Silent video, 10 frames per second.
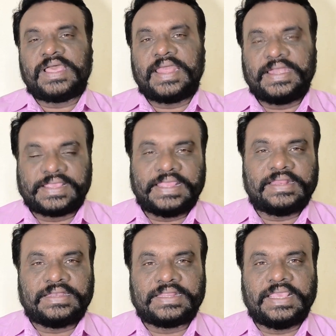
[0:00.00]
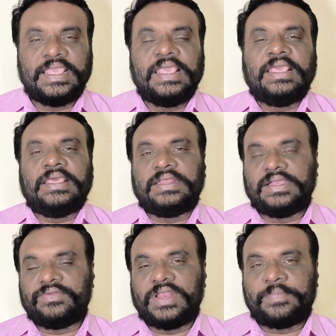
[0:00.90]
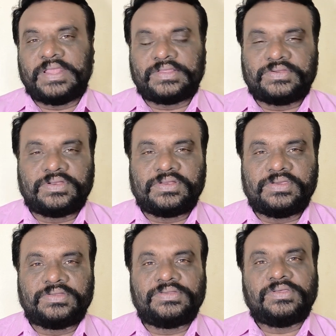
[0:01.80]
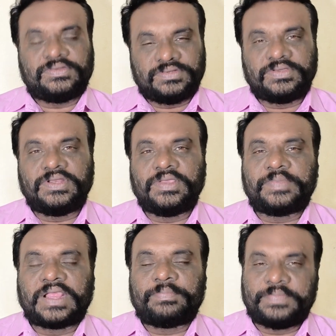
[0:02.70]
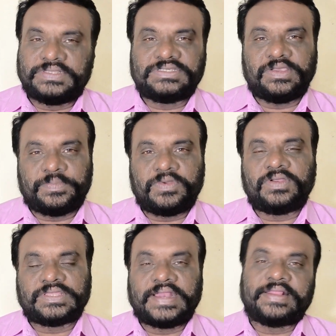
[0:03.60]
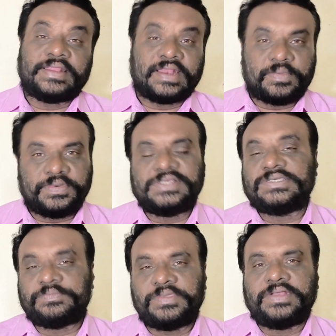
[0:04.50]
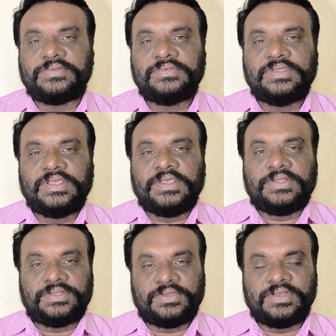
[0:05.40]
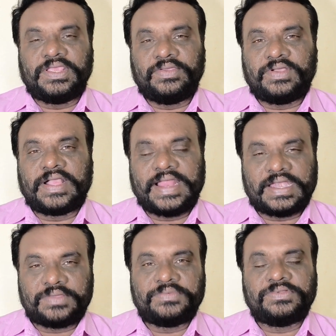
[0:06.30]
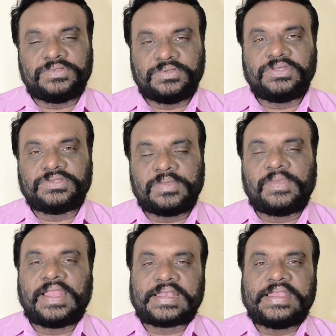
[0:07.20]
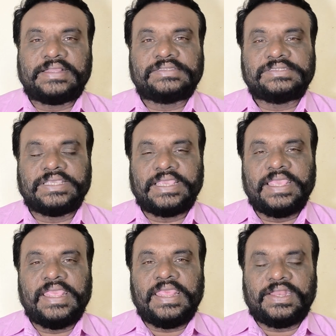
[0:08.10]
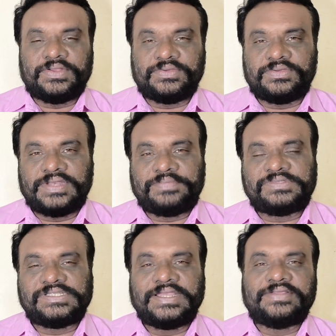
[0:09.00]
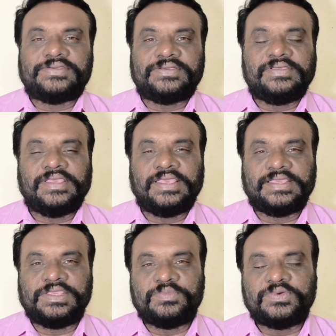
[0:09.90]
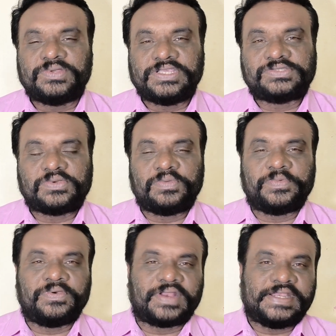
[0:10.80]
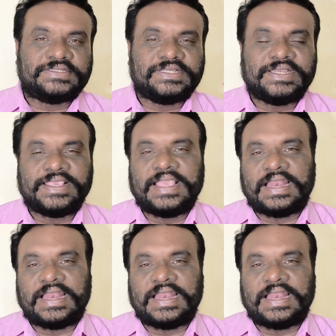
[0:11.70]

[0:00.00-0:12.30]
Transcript: ఉదాహరణకి ఏంటంటే రెండు వేల పదకొండులో ధోని ప్రపంచ కప్ కొడతానని నేను అప్పుడే చెప్పాను ధోని ఒక గంట ముందు ధోనితో మాట్లాడేసి నువ్వు లెఫ్ట్ సైడ్ ఈ బూట్ వేసుకొని పో రైట్ సైడ్ ఈ